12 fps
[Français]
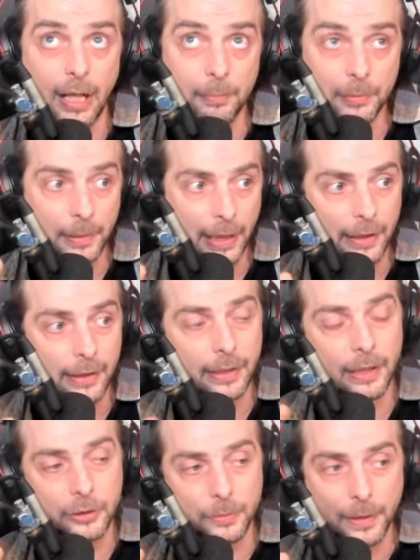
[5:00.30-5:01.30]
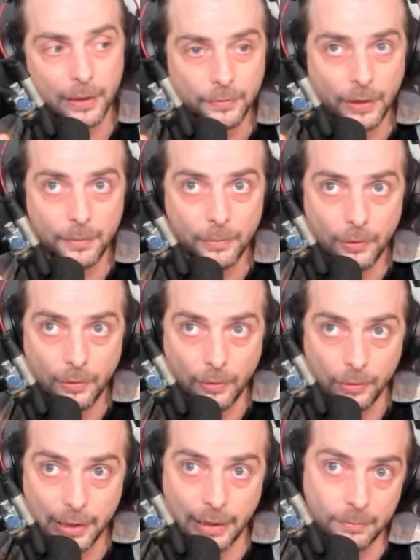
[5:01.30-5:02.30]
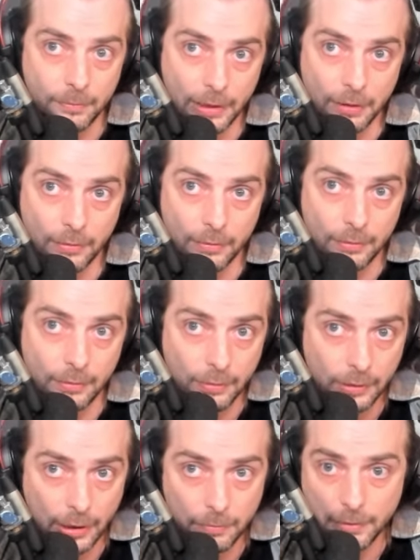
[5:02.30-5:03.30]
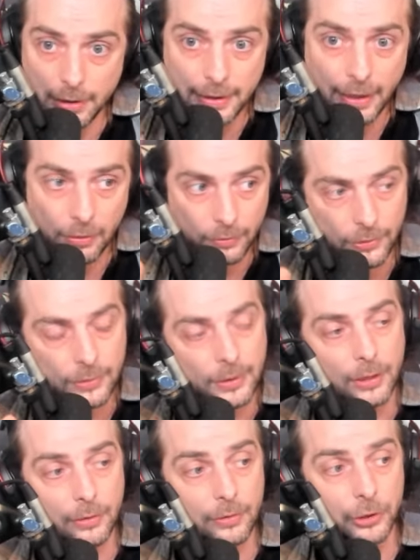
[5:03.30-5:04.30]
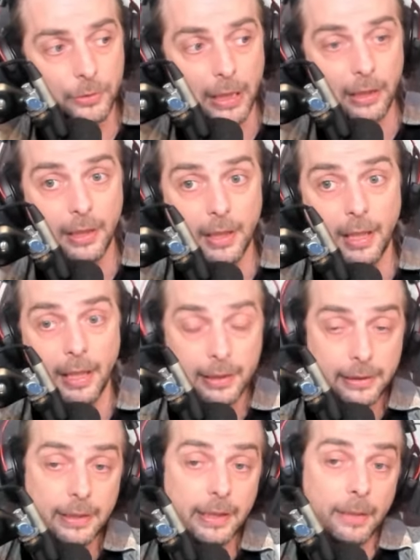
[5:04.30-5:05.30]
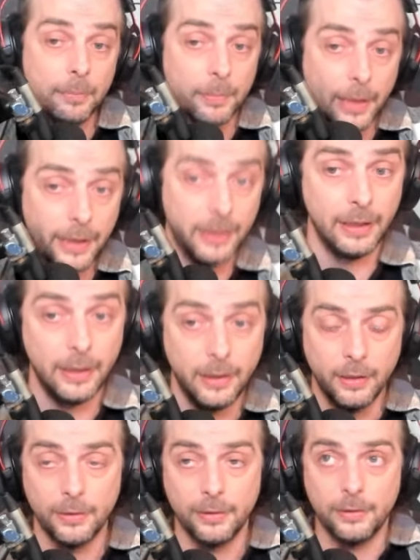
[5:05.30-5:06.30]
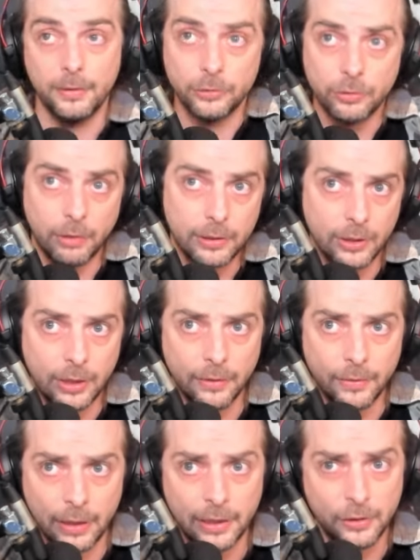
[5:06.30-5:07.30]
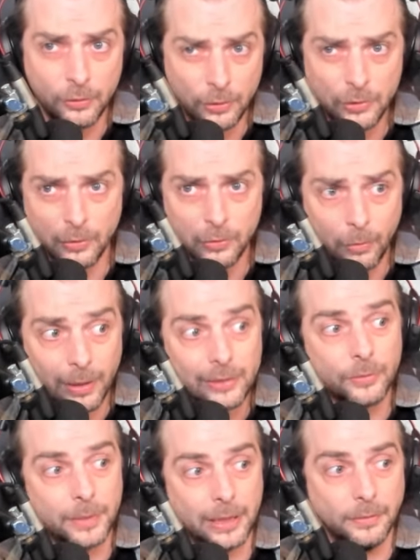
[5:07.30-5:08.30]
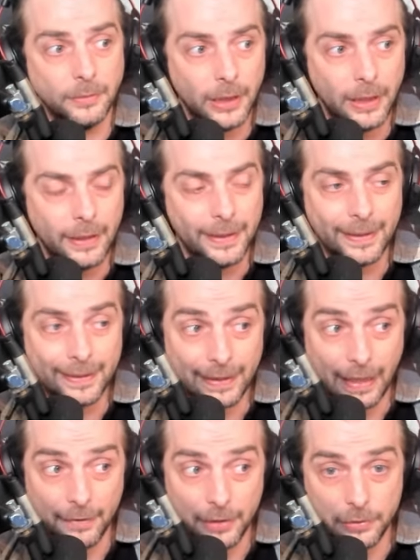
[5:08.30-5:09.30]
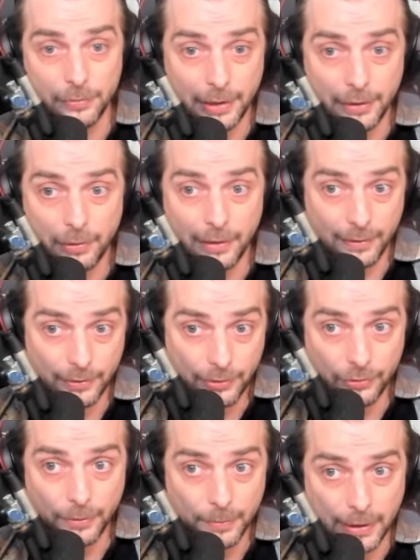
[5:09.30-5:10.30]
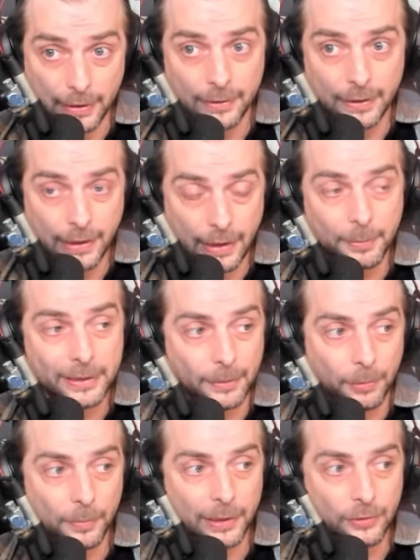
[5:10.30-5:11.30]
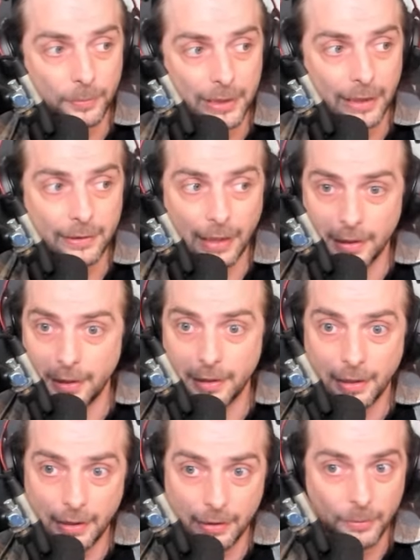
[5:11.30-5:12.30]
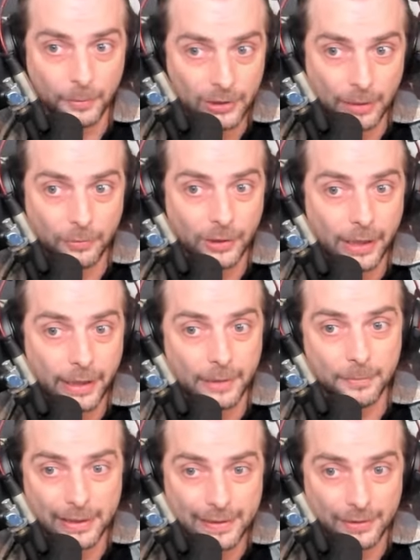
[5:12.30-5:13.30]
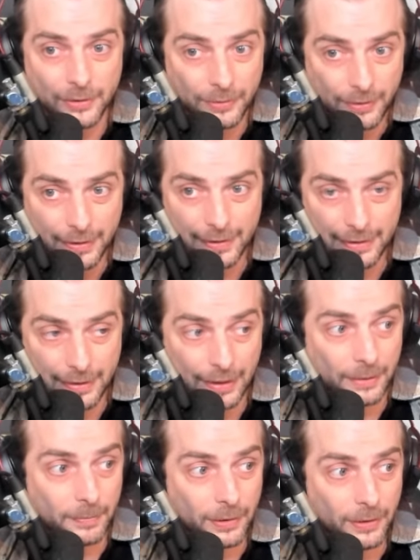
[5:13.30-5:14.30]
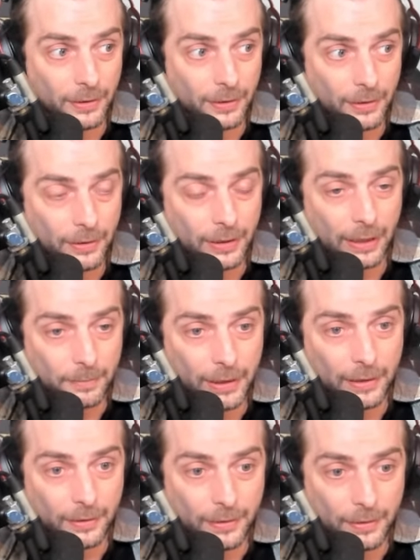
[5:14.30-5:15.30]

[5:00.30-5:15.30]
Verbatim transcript: à peu près, et là je parle vraiment en 4000, 4040 cauchemar, elle il est à peu près, euh, je crois que c'était vers les 200-300 000 avec une étoile sans substat. Dès qu'elle a pris sa première substat, elle a, commencé à monter 4500, 5, 4000,